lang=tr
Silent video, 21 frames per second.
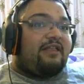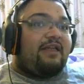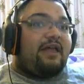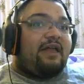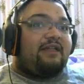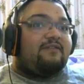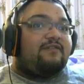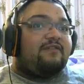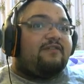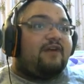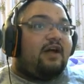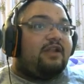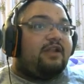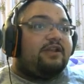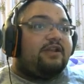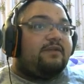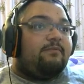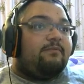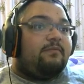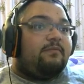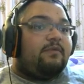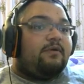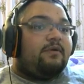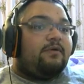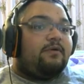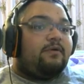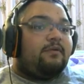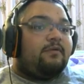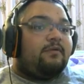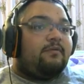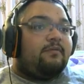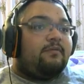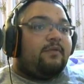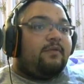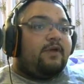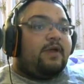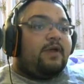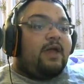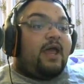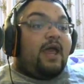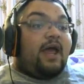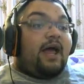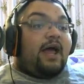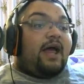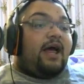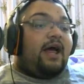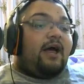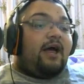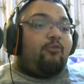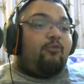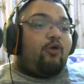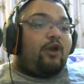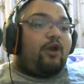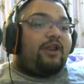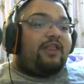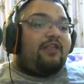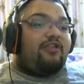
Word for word: health alırım. Aa, bu arada